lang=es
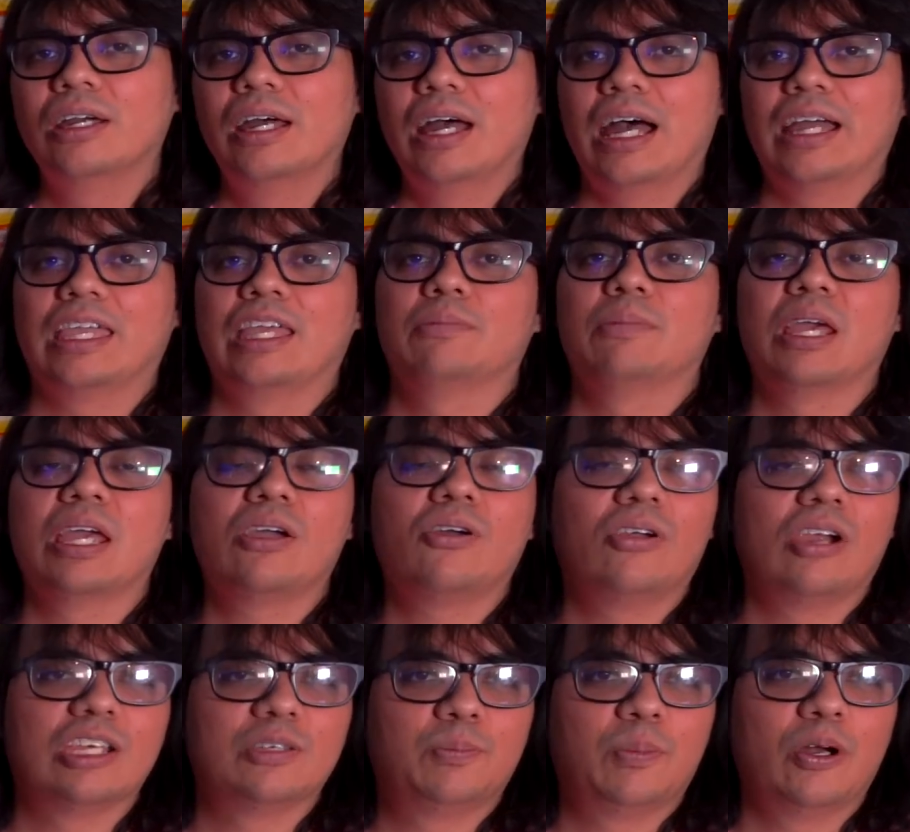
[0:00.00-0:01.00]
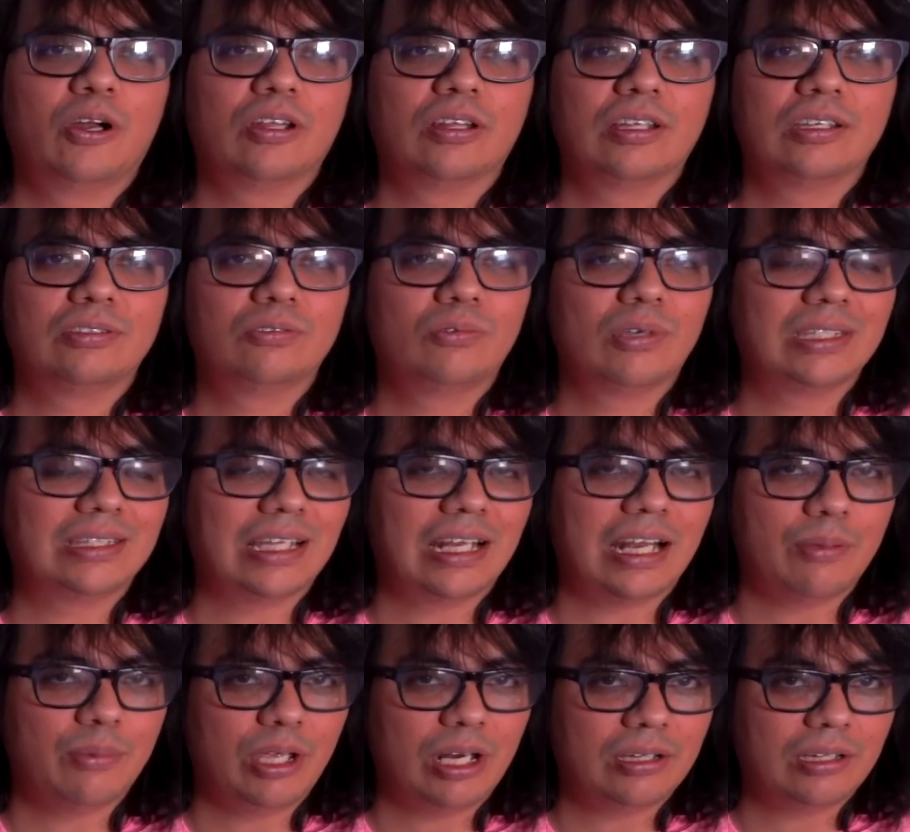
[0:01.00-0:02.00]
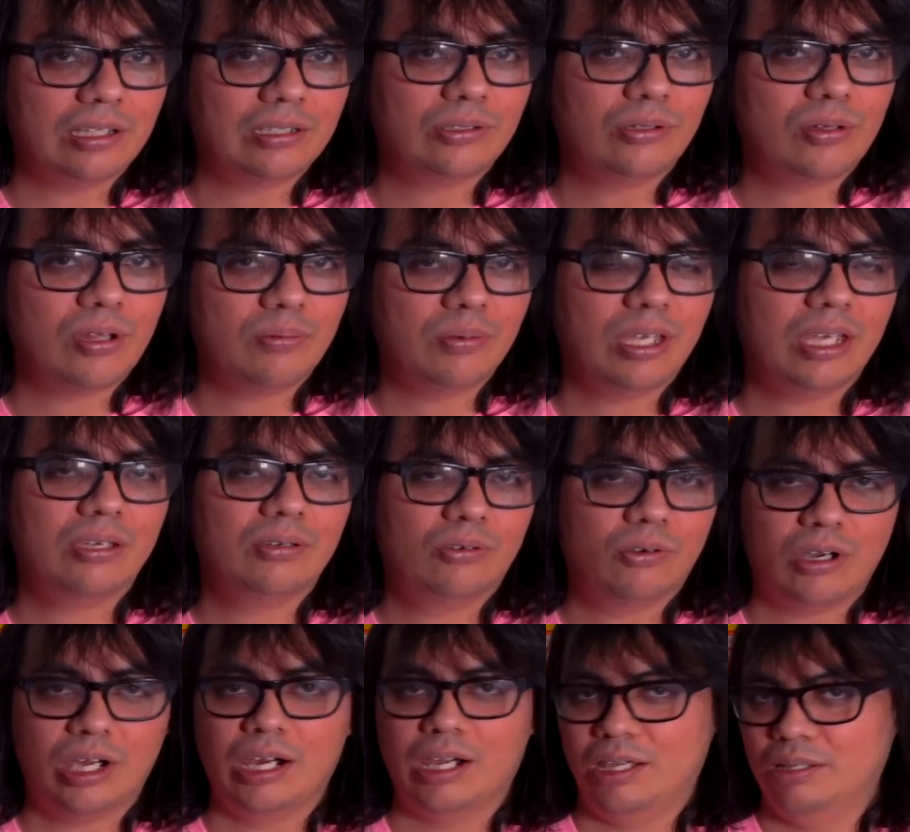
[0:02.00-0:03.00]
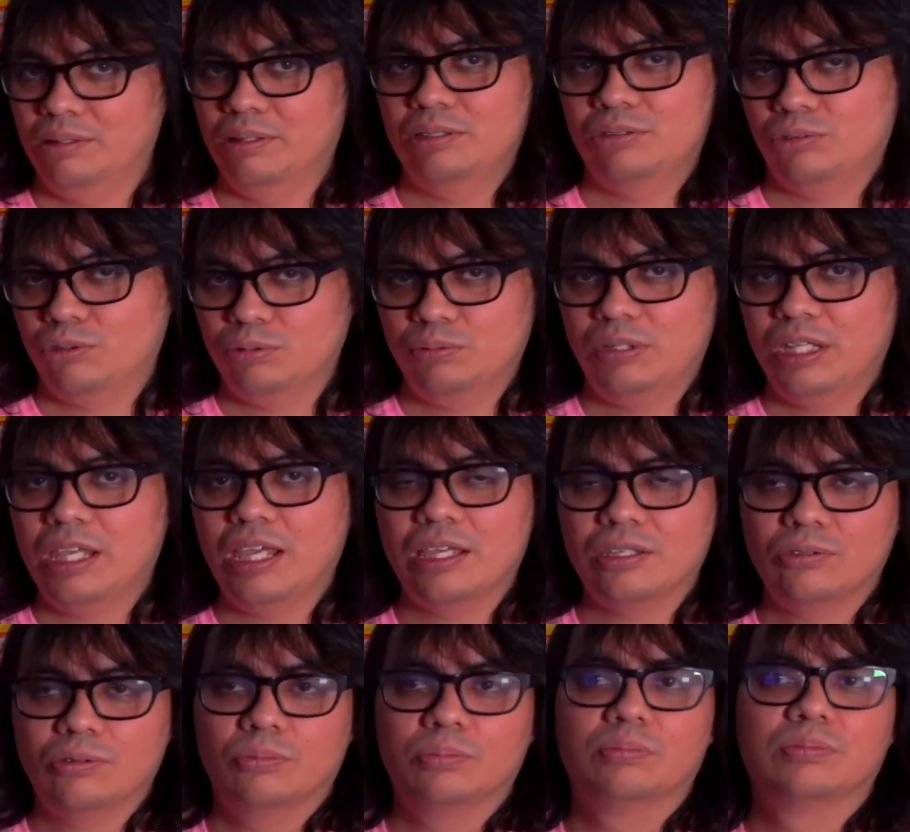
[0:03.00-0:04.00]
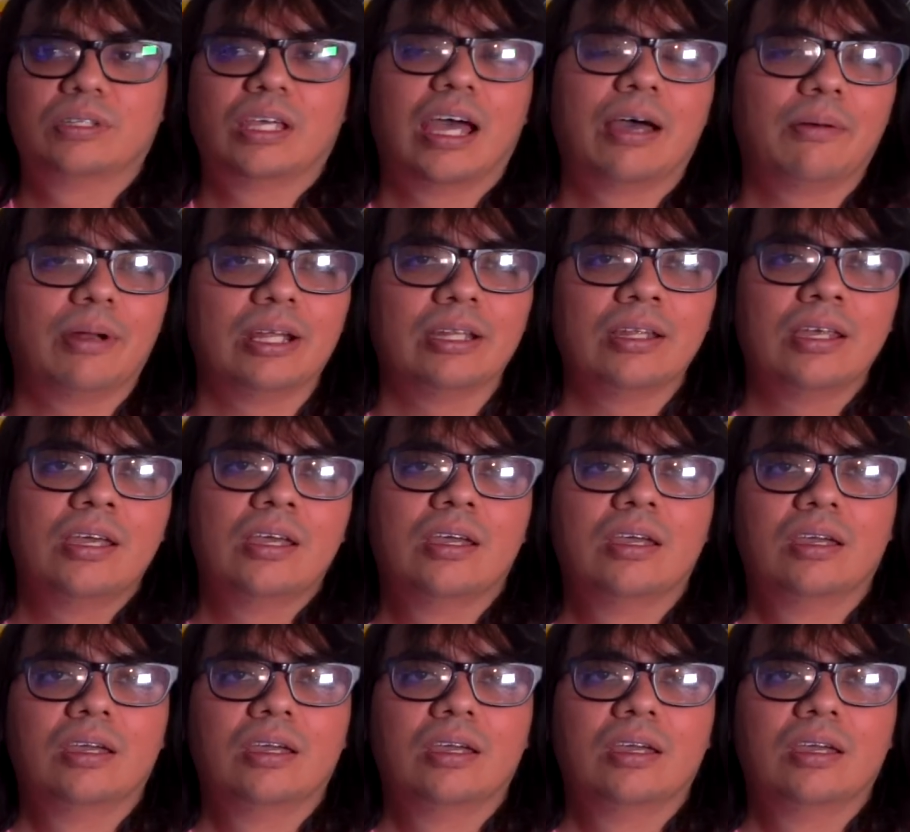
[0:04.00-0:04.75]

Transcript: Aquí en México las preórdenes no están abiertas todavía. Ojalá en estos días o se abran.